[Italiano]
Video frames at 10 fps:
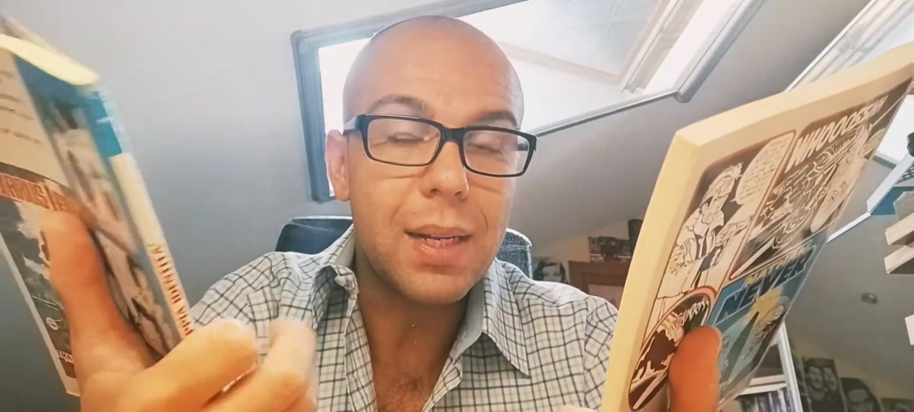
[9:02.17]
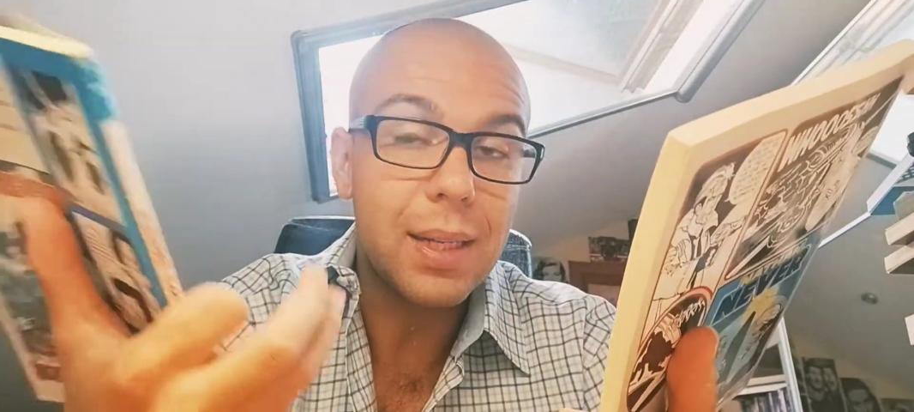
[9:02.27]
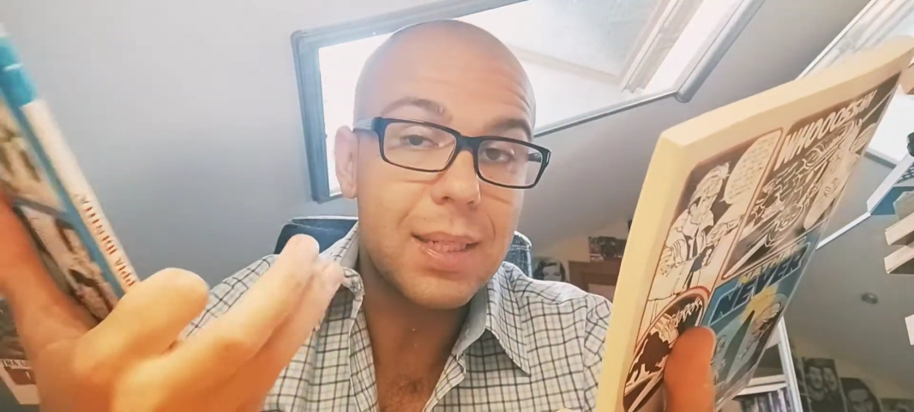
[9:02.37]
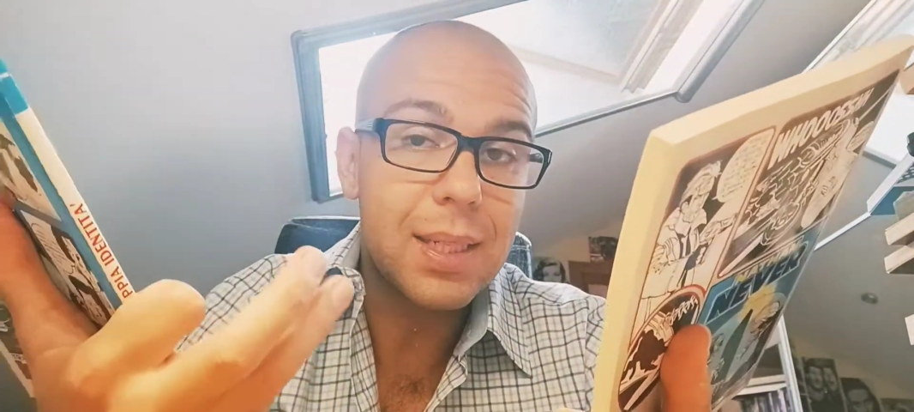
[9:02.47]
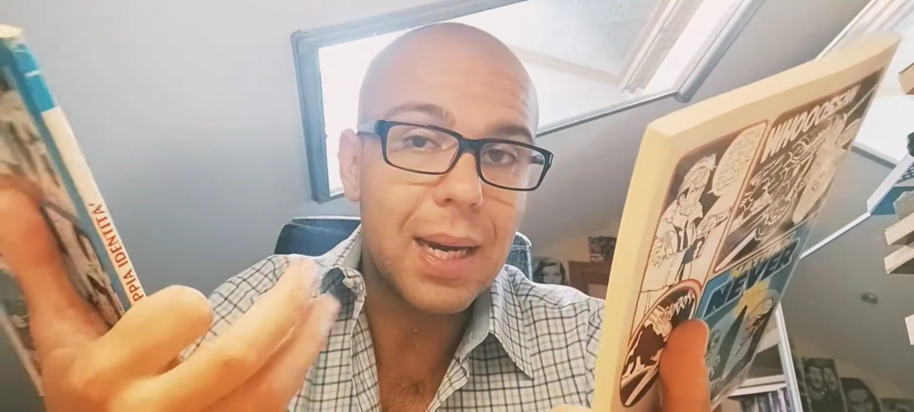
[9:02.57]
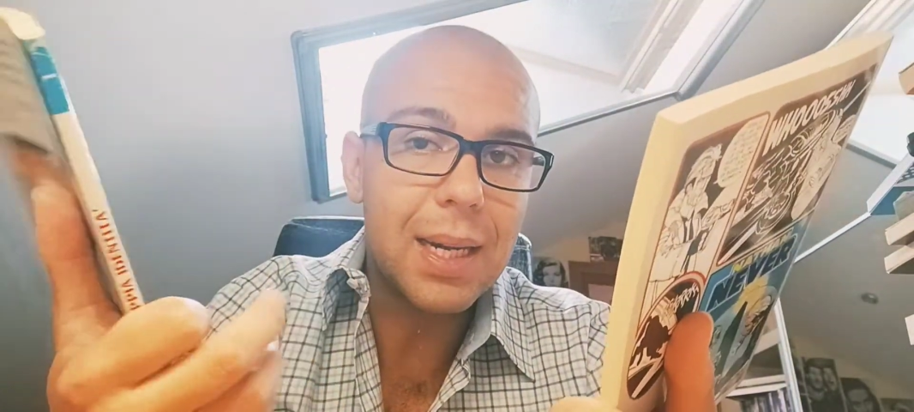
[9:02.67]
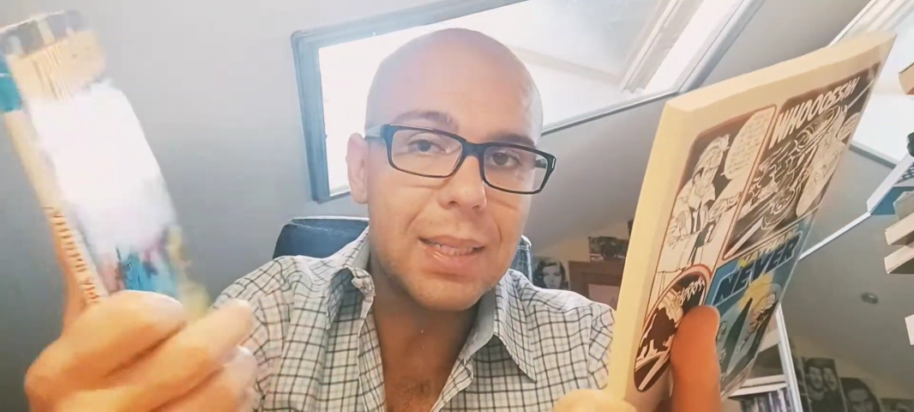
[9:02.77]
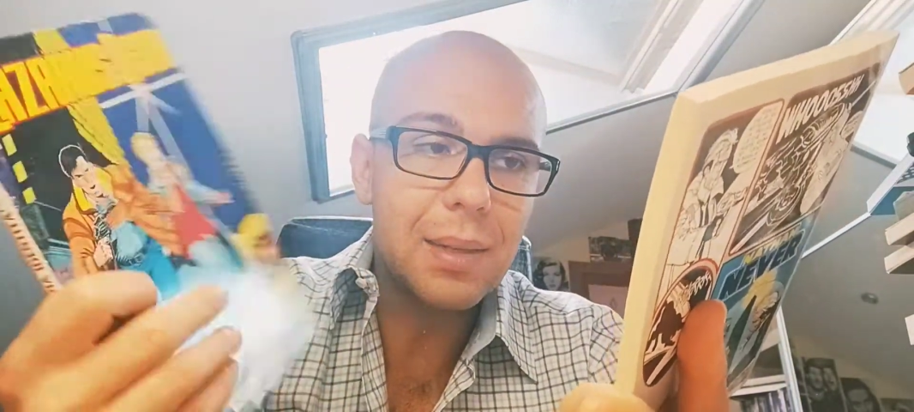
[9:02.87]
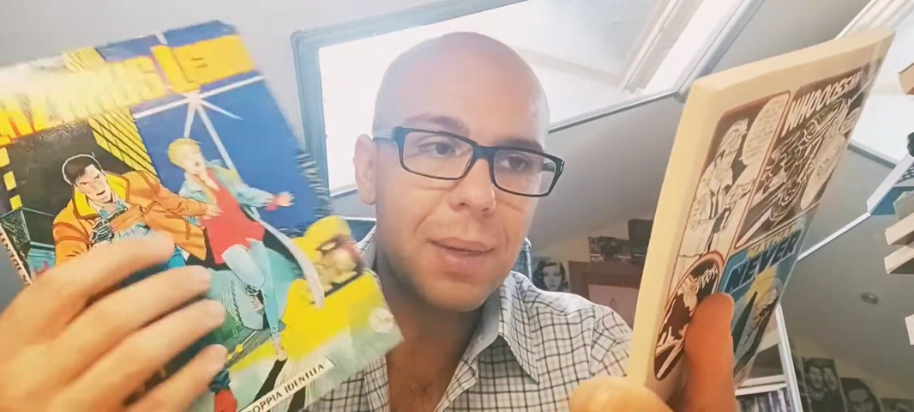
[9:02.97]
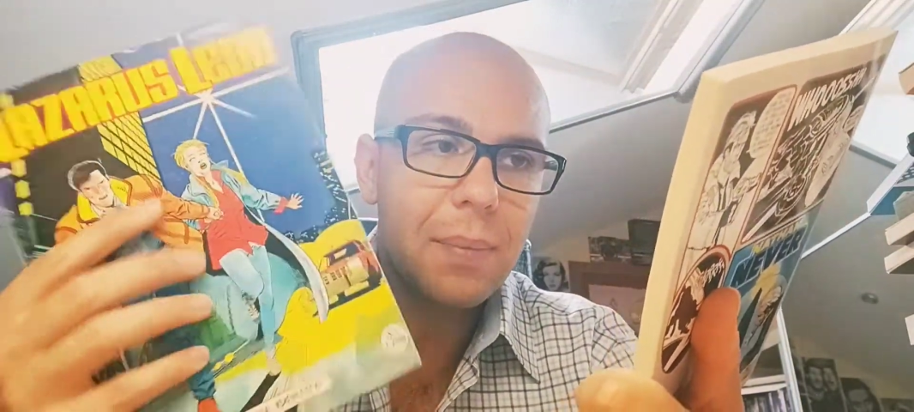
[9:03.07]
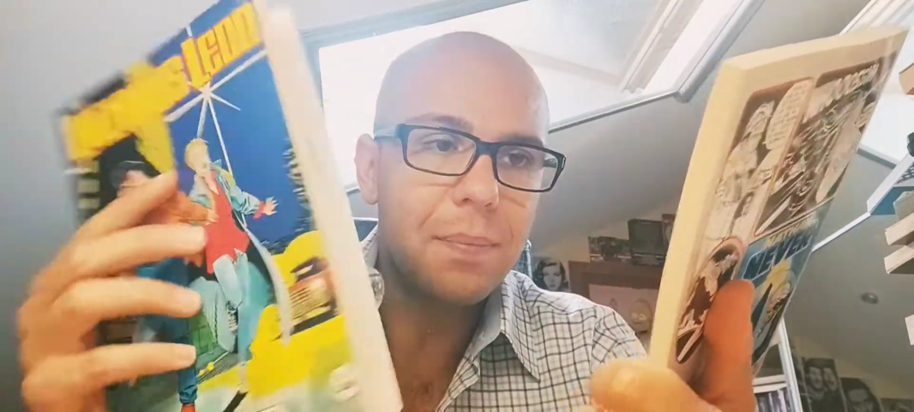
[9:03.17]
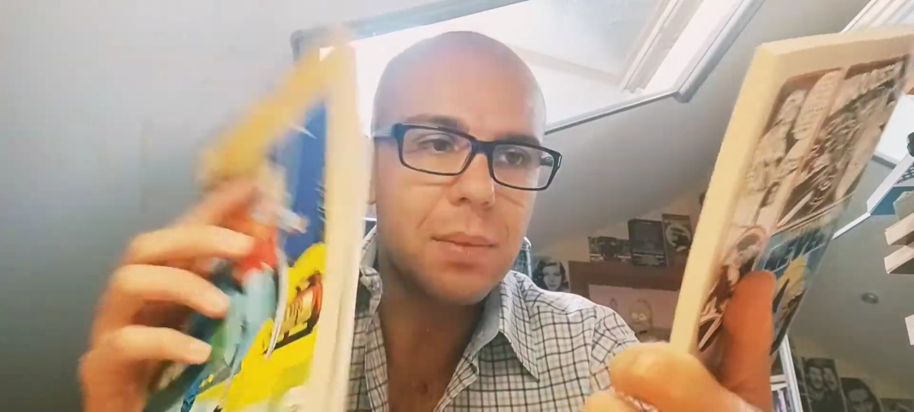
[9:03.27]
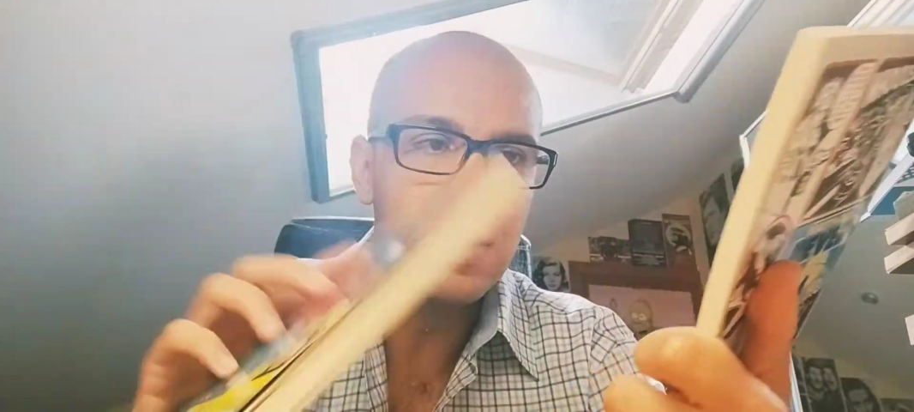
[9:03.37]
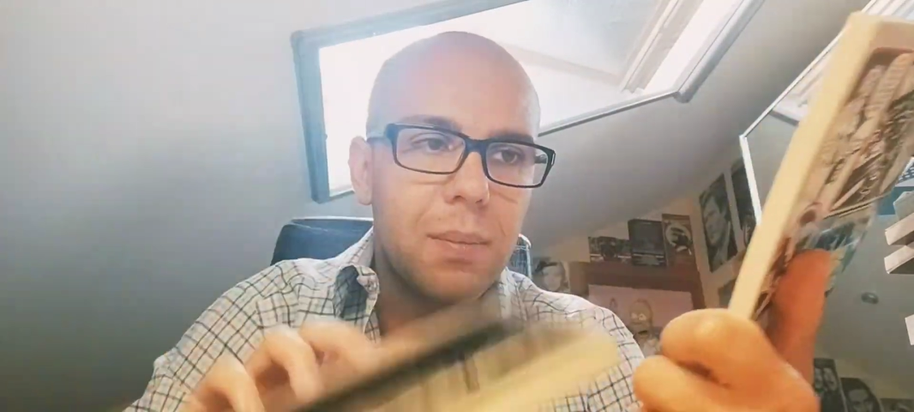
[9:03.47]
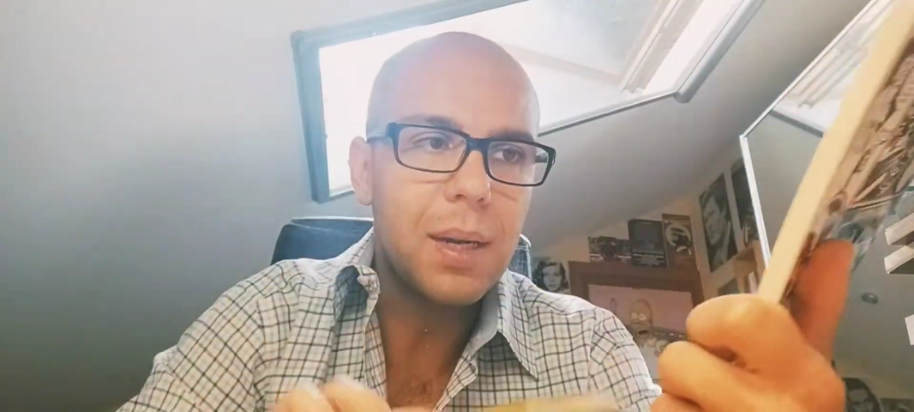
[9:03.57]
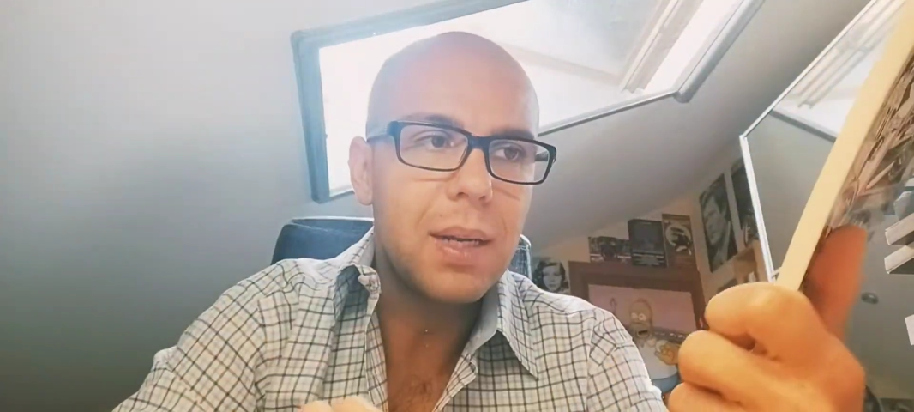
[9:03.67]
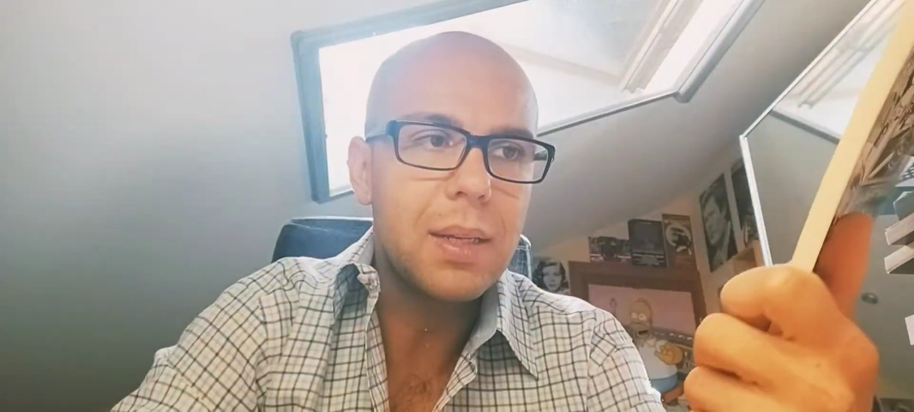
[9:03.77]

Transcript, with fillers: di distanza, ma insomma